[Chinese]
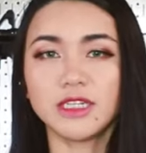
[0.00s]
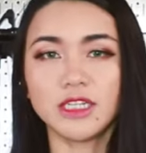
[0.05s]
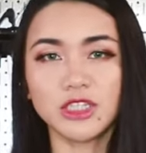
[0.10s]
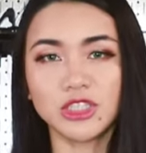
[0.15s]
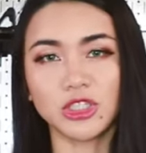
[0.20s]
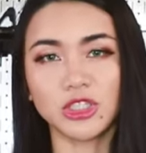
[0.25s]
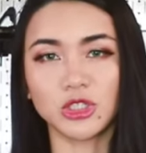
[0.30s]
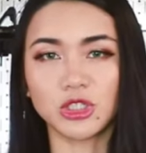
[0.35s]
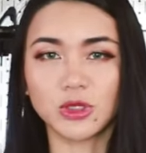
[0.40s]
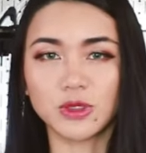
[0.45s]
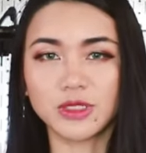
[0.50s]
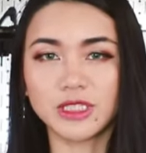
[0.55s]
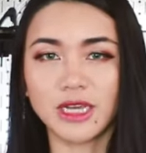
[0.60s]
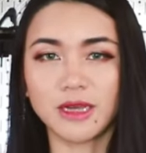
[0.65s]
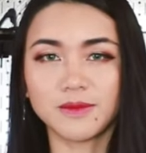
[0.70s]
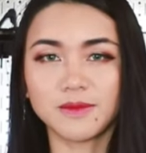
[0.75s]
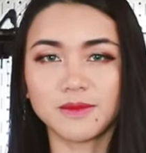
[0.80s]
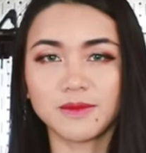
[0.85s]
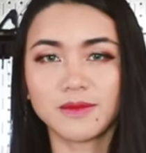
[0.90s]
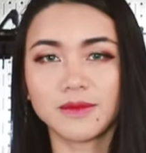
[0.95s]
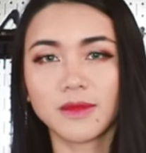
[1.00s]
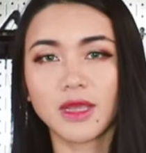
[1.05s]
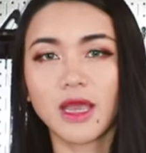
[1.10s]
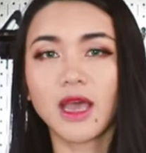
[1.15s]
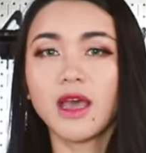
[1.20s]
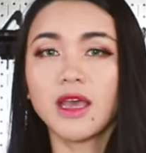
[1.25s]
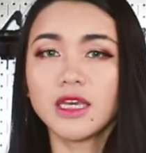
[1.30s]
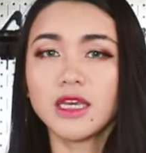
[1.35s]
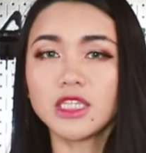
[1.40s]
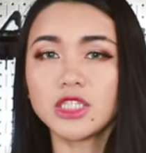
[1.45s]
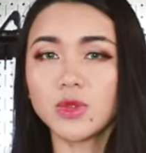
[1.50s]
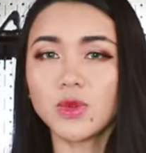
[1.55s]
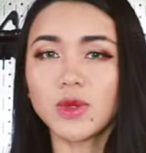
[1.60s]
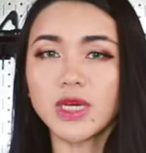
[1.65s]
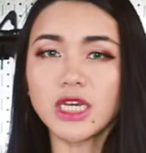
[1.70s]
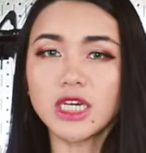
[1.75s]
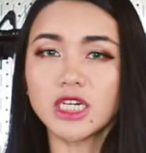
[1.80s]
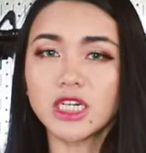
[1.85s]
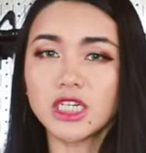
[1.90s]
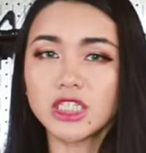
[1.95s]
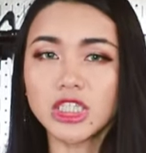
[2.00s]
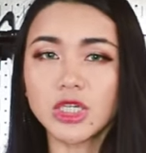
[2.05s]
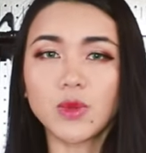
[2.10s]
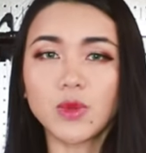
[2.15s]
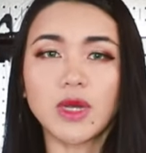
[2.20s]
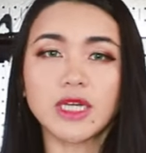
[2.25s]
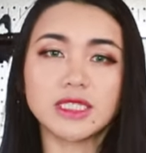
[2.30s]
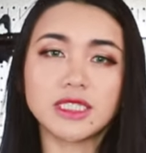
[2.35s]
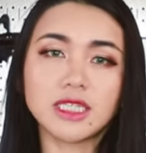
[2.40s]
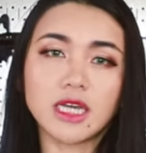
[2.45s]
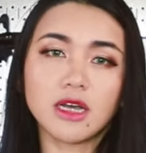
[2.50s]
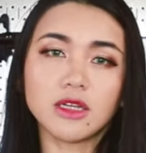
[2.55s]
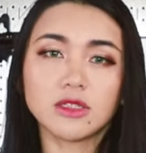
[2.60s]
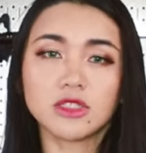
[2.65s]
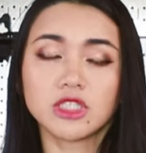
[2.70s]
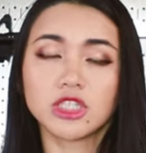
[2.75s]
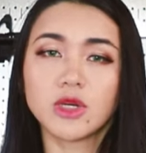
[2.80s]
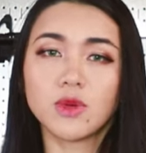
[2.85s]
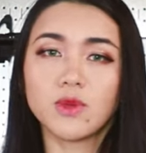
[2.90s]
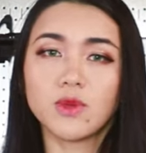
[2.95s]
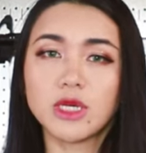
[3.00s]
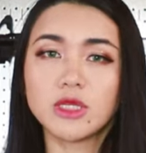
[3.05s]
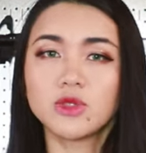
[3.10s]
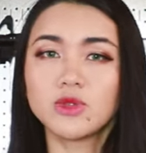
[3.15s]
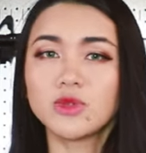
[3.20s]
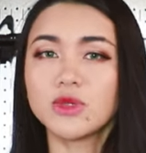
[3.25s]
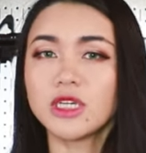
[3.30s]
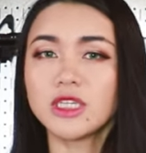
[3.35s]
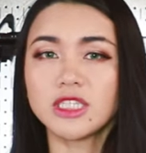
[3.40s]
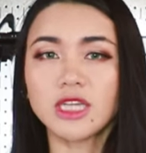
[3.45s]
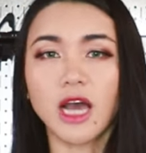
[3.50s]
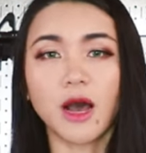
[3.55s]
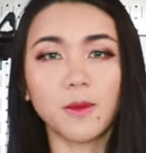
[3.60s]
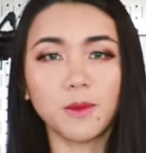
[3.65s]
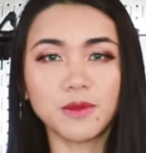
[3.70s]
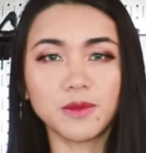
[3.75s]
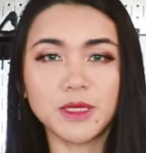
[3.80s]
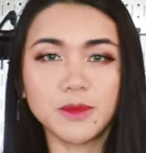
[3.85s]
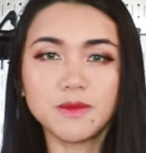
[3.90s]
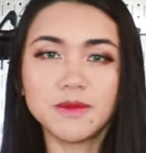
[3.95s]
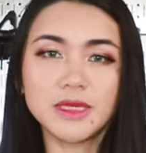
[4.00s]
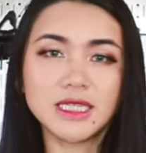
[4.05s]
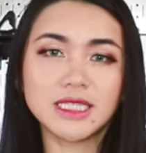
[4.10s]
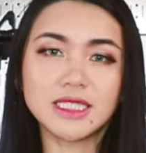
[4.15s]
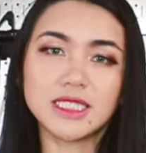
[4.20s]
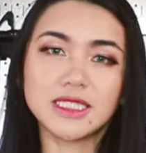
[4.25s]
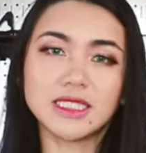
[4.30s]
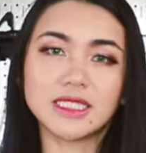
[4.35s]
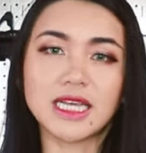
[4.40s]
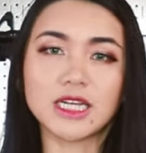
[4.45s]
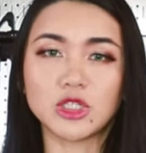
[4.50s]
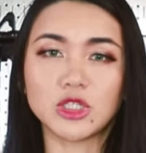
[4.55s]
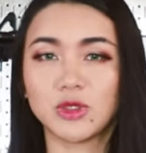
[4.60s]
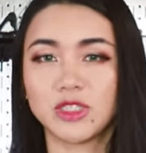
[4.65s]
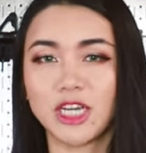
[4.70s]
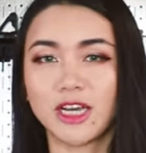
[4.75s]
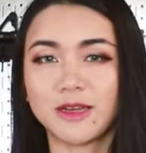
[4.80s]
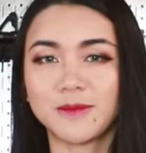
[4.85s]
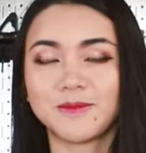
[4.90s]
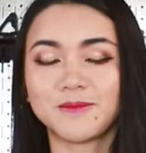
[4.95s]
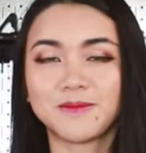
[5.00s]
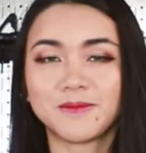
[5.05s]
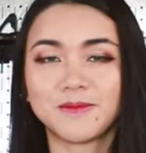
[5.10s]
Legion 手枪，以及为何这款枪称为最强平民竞赛手枪。